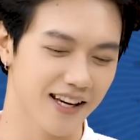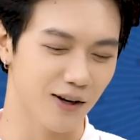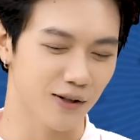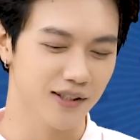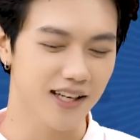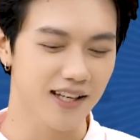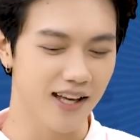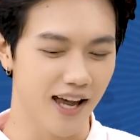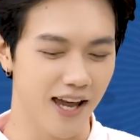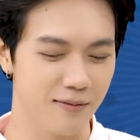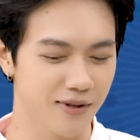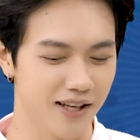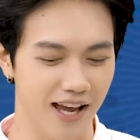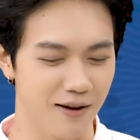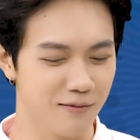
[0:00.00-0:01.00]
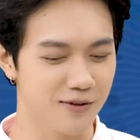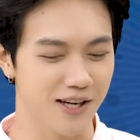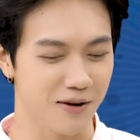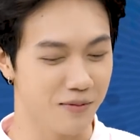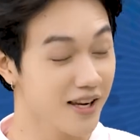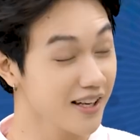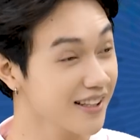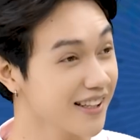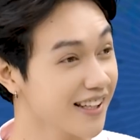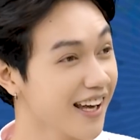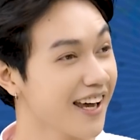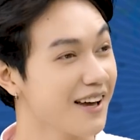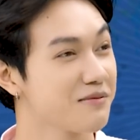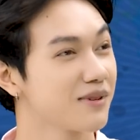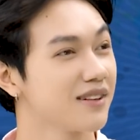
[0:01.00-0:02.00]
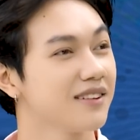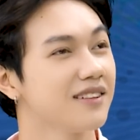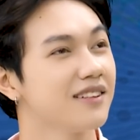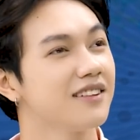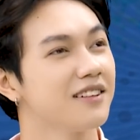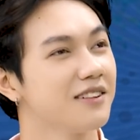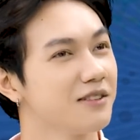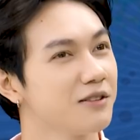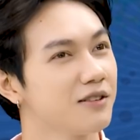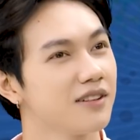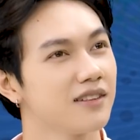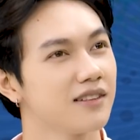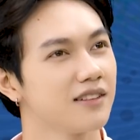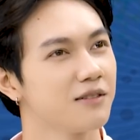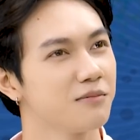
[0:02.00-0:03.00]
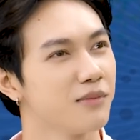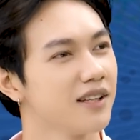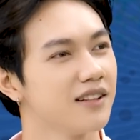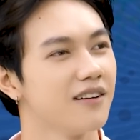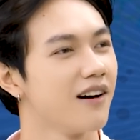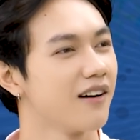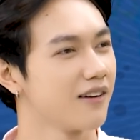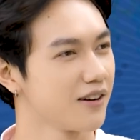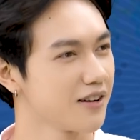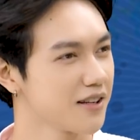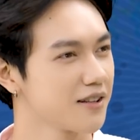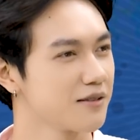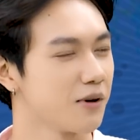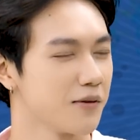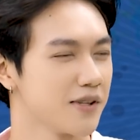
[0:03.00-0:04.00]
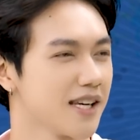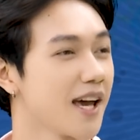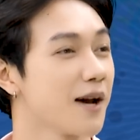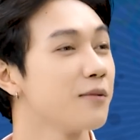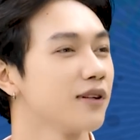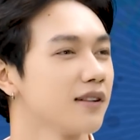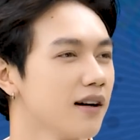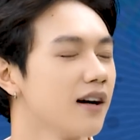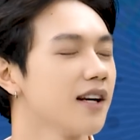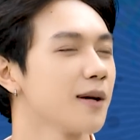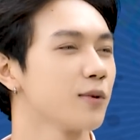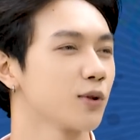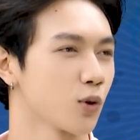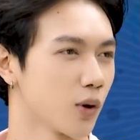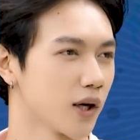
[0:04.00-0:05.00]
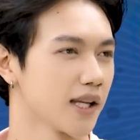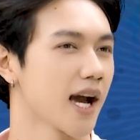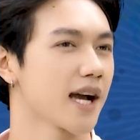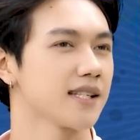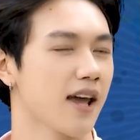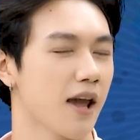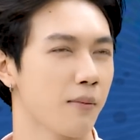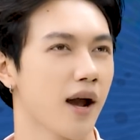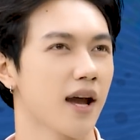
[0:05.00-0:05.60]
ấy có thích em thì em cũng chẳng biết, em cứ bình thường thôi. Bởi vì chị em một hơn em một tuổi thì hai chị em